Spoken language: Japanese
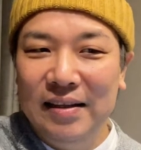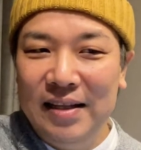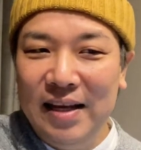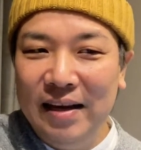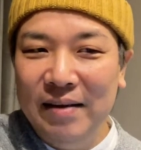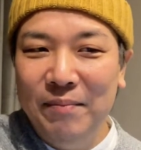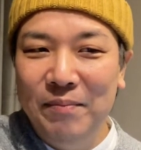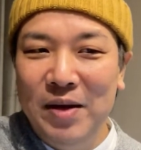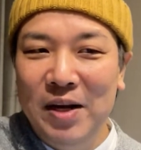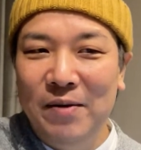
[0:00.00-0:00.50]

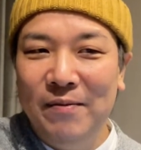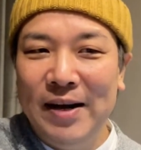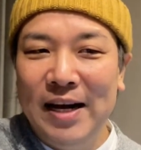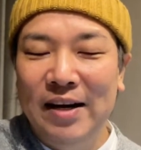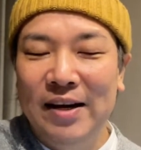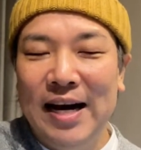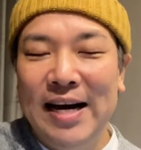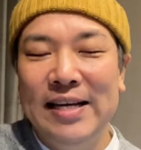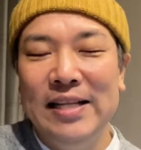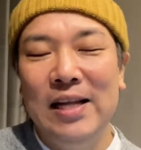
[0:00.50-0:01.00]
ね、目の前
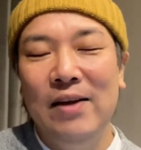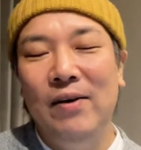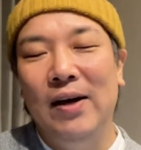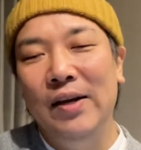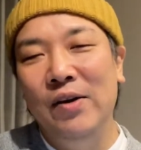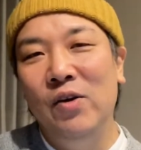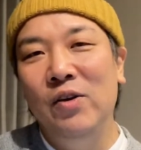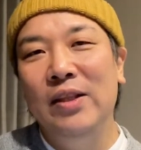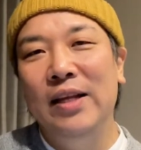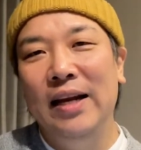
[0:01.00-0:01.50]
の相手
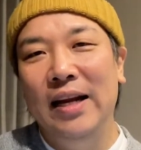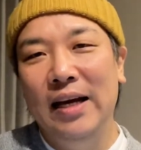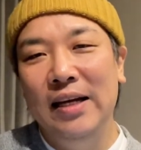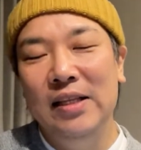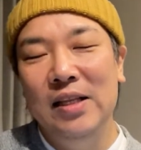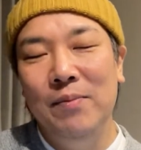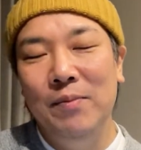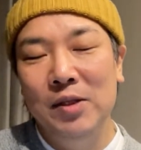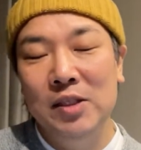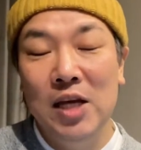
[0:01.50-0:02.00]
は飲んでない
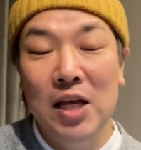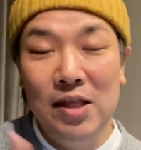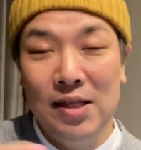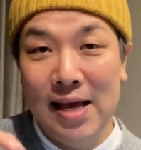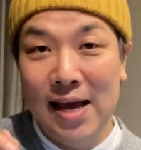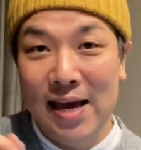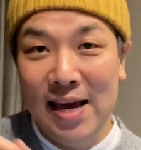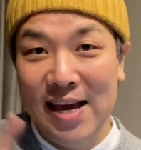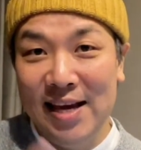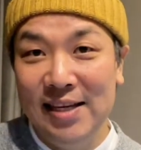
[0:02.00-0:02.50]
でも全
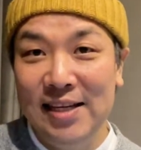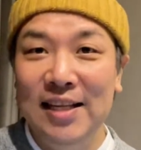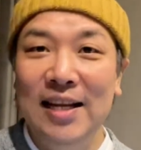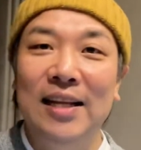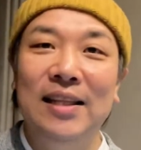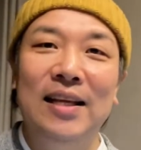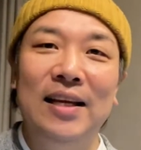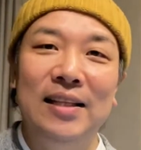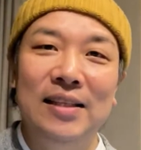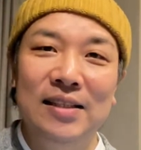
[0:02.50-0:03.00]
然平気
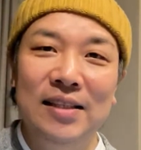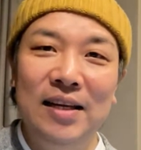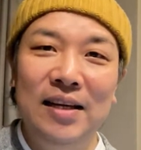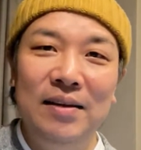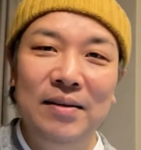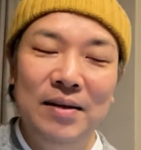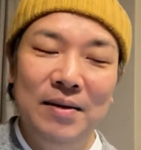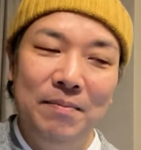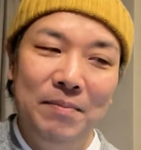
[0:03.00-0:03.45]
だったんですね。